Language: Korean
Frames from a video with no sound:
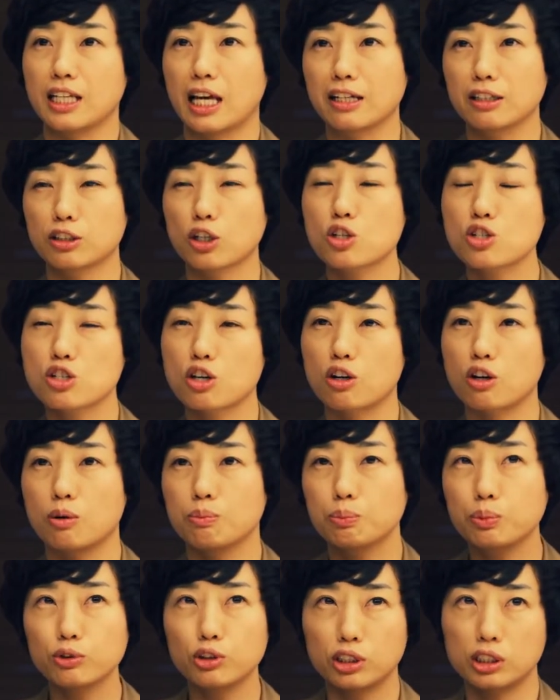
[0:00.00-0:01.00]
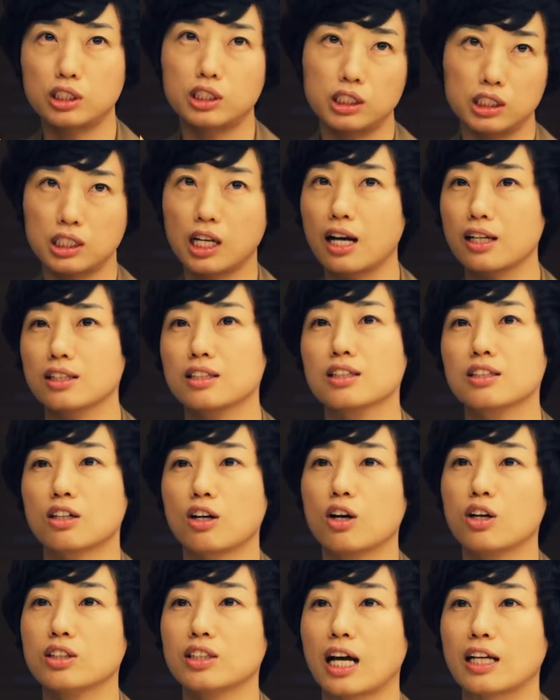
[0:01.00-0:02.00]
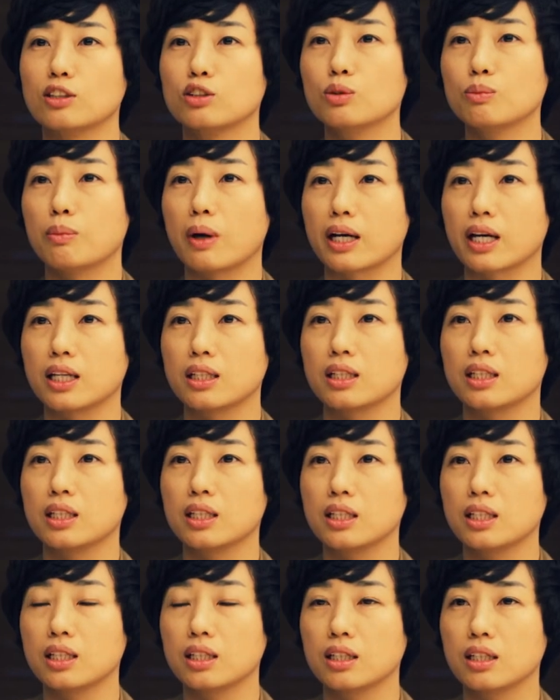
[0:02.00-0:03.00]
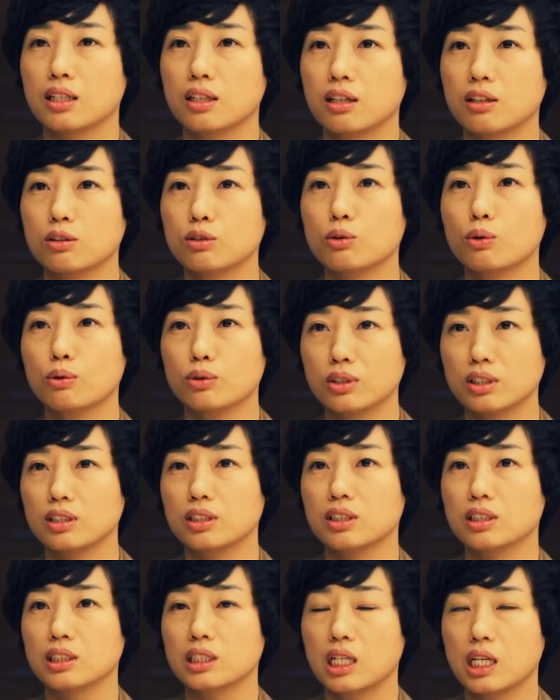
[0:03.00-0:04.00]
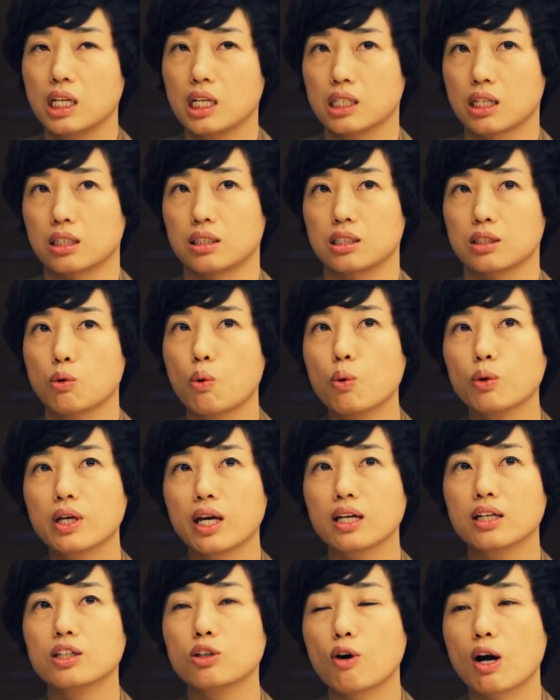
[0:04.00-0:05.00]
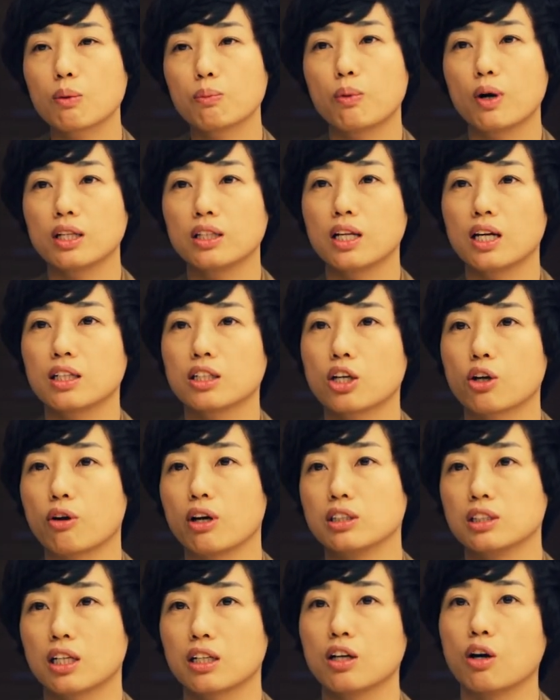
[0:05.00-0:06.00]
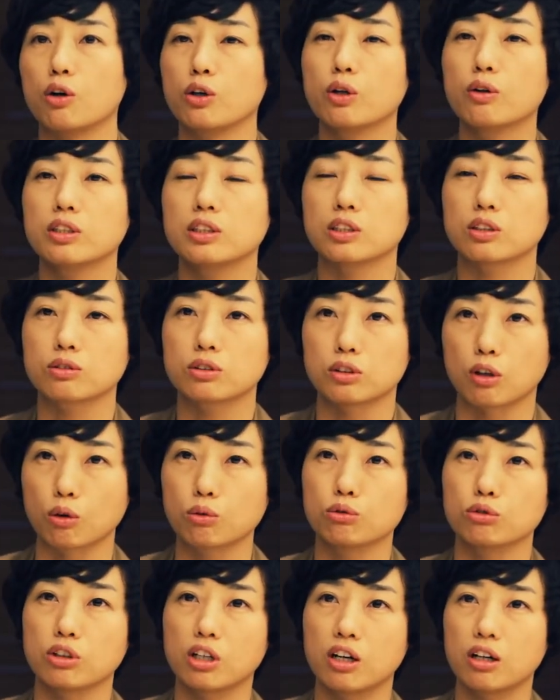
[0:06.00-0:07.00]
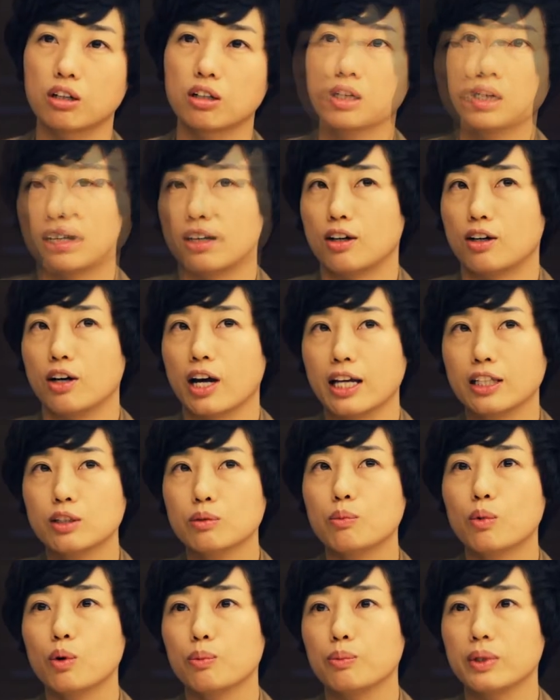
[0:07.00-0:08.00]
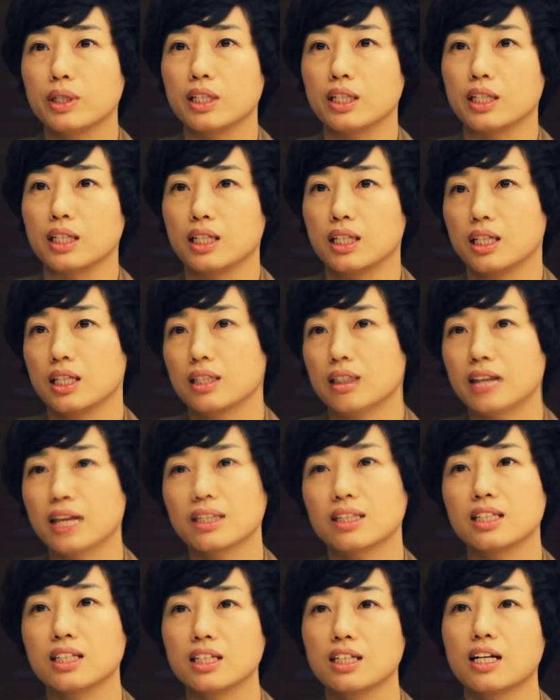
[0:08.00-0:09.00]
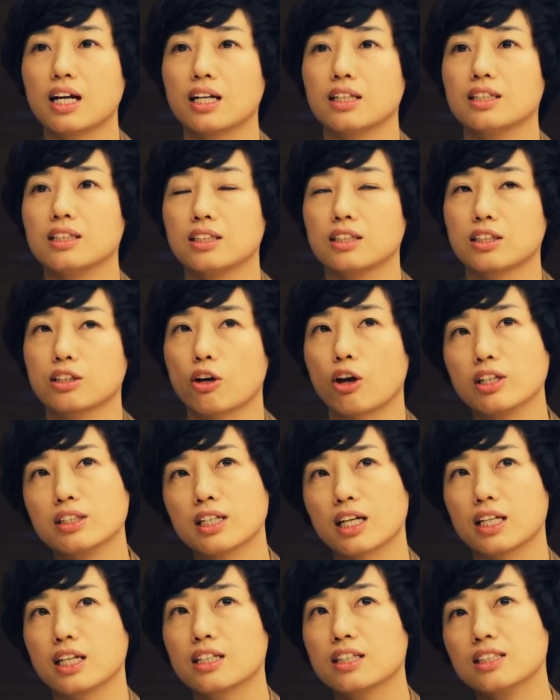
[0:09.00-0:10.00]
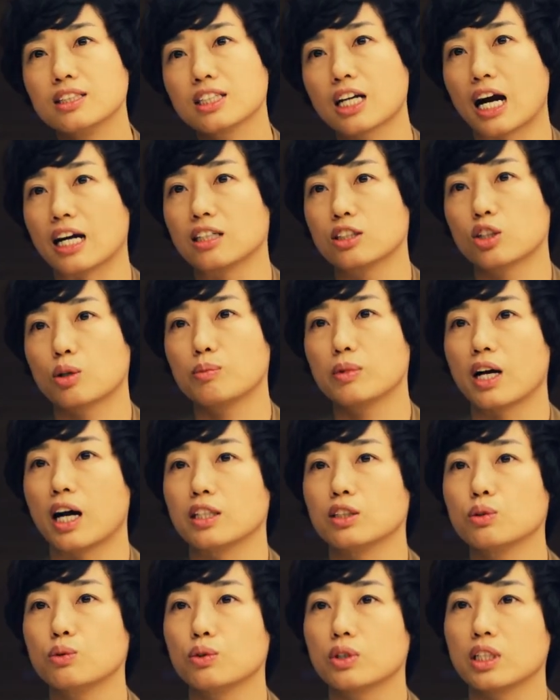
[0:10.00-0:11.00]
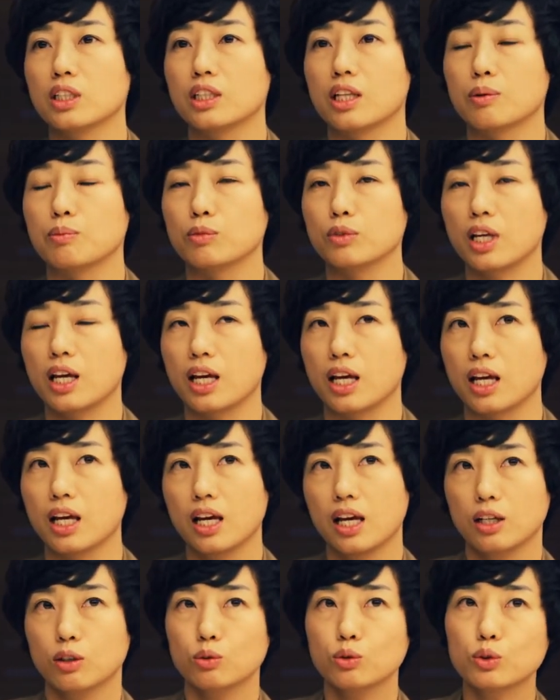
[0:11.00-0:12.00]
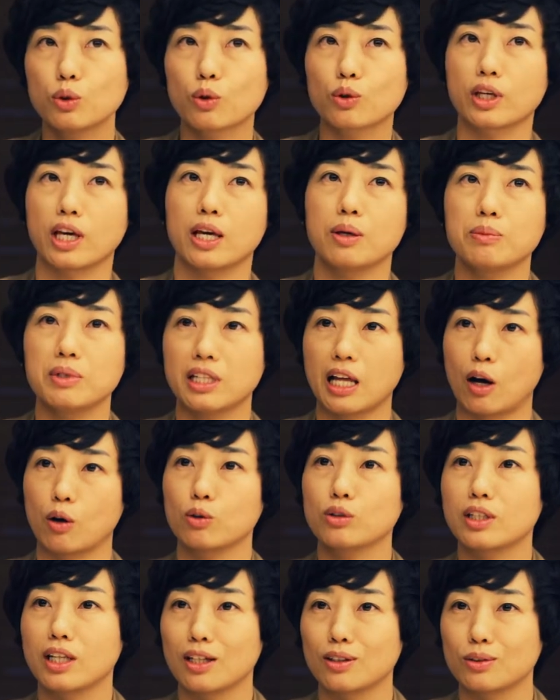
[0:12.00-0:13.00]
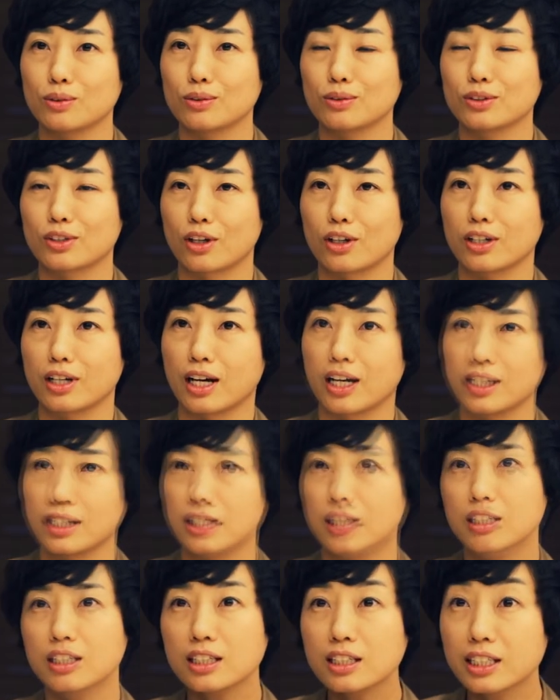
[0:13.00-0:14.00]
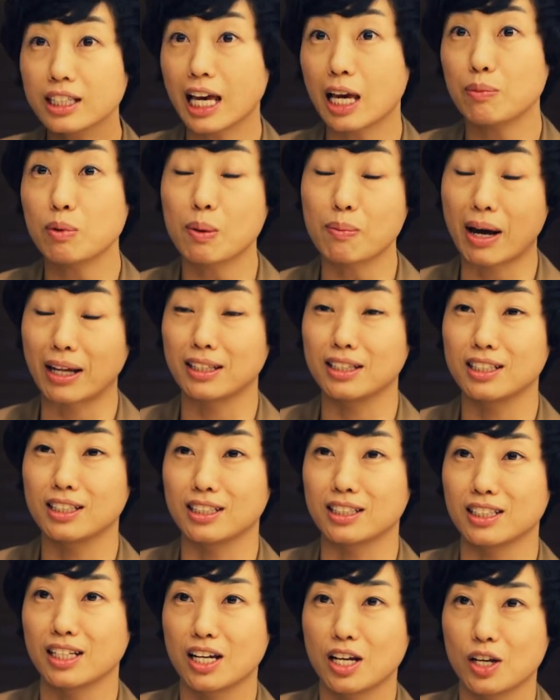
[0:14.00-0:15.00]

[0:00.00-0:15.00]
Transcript: 예전처럼 푸시하는 그런 단순 마케팅으로는 사실 고객을 확보한다는 게 굉장히 어려워졌고요. 애드몹이 타겟팅이라는 굉장히 큰 강점을 가지고 있기 때문에 후속 게임이 나올 때도 저희가 그 게임에 맞는